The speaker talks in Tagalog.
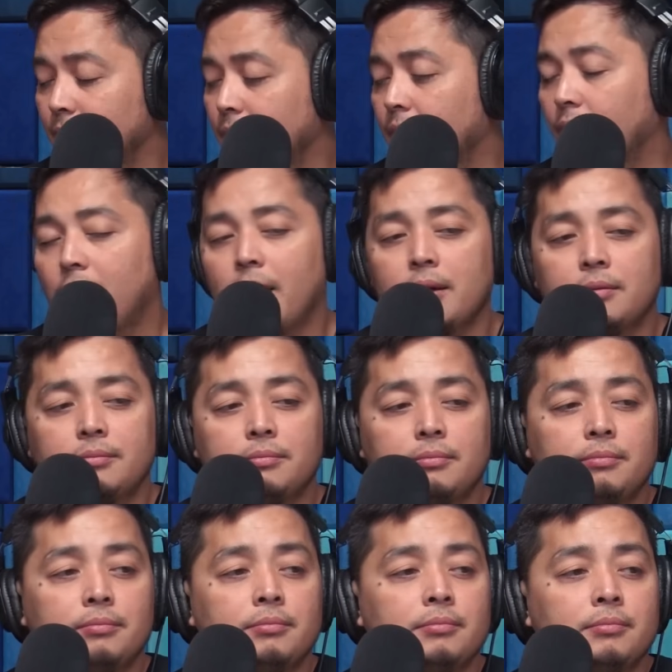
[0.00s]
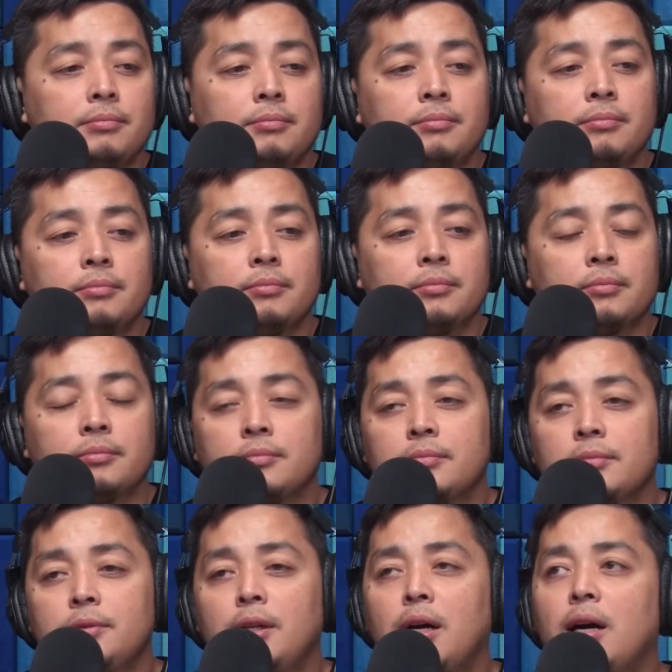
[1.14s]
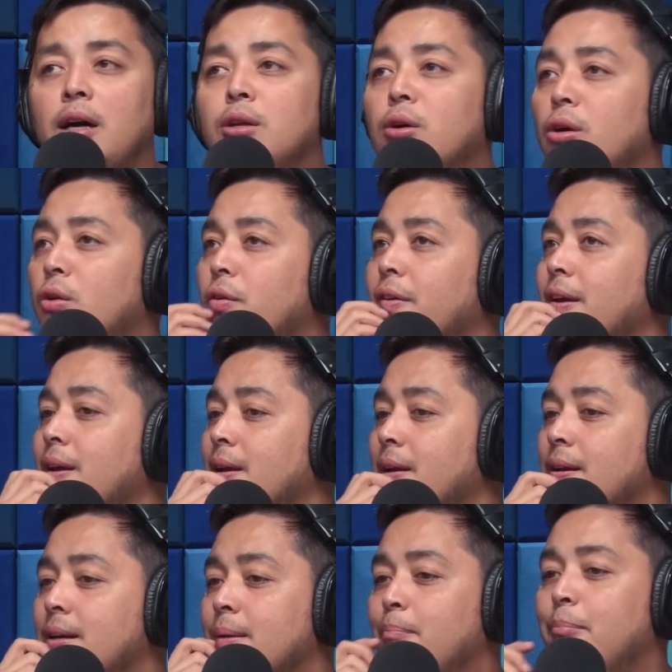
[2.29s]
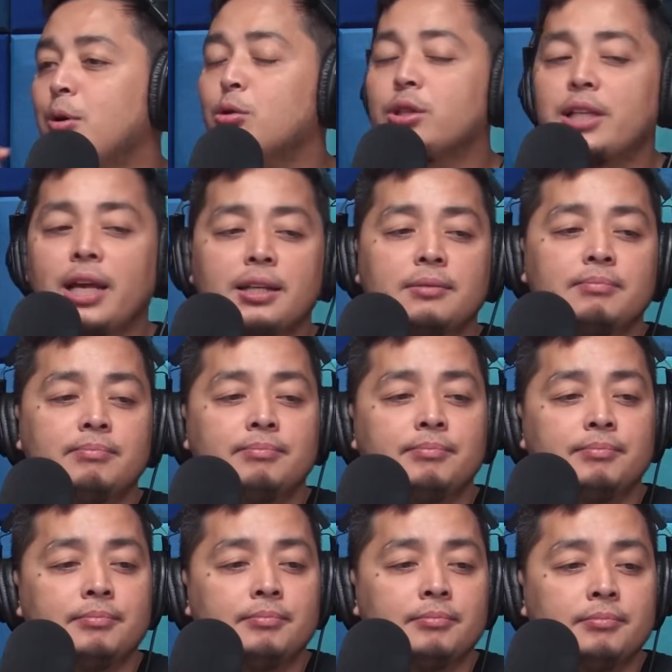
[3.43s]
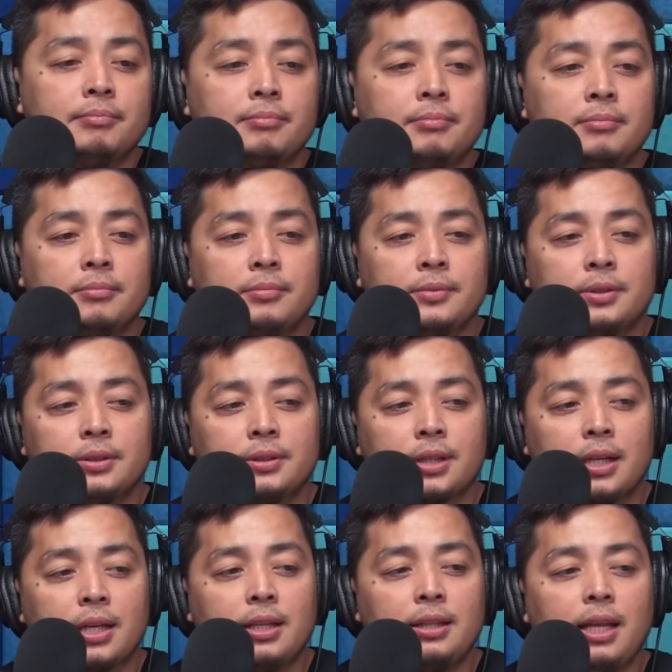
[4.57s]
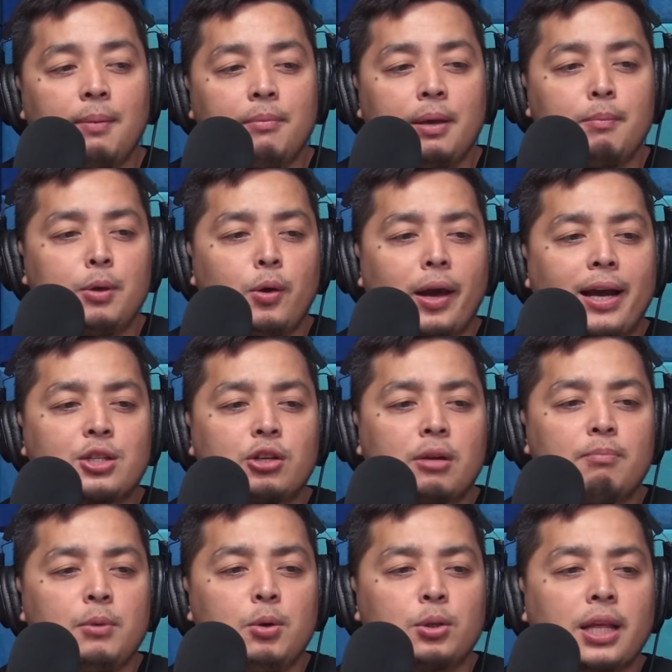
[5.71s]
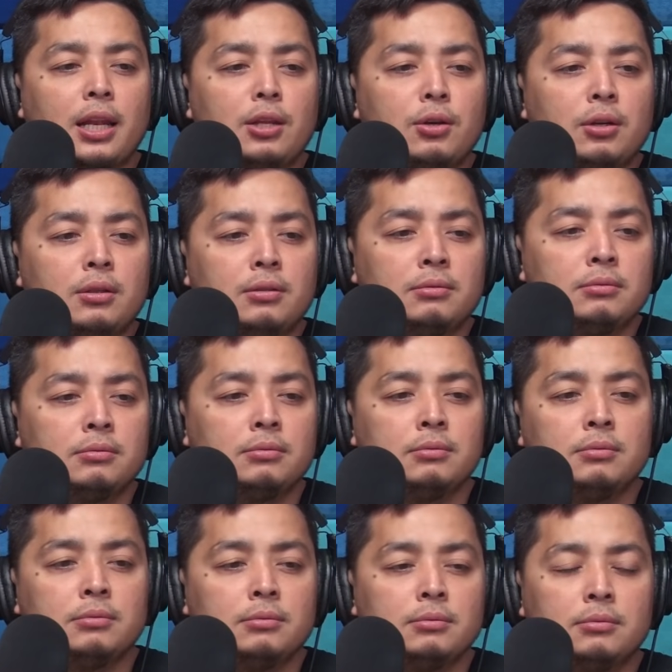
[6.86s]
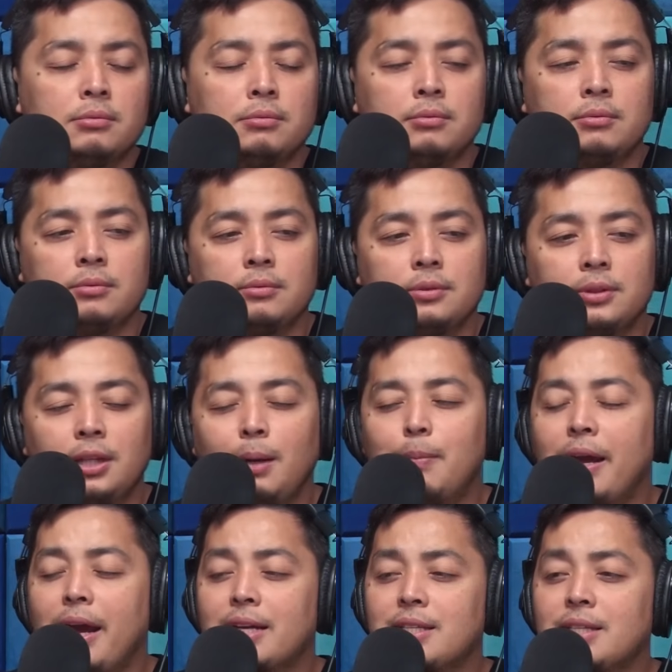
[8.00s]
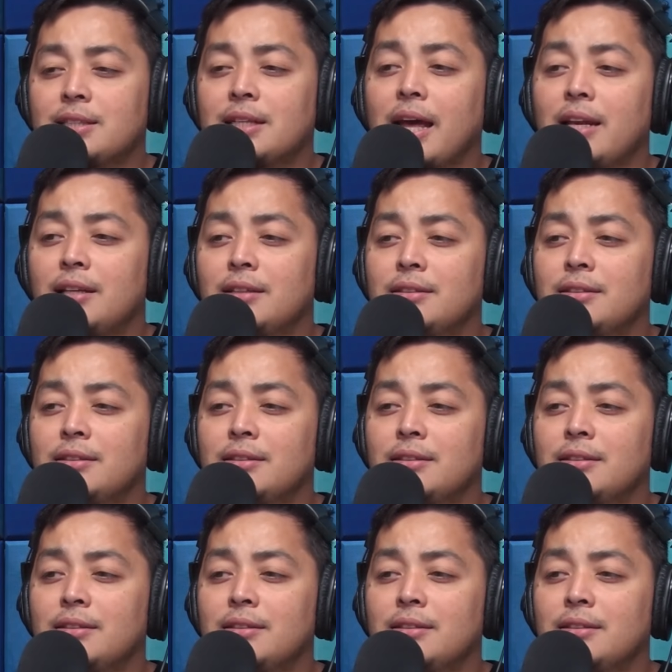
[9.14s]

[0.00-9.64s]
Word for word: Di ba meron ka naman, di ba? Nakaano ako eh mutant. Ah, MUX, MUX ka? No? Hindi MUX yun, mutant yun. Ah, mutant pala. Oh, Di X is 10?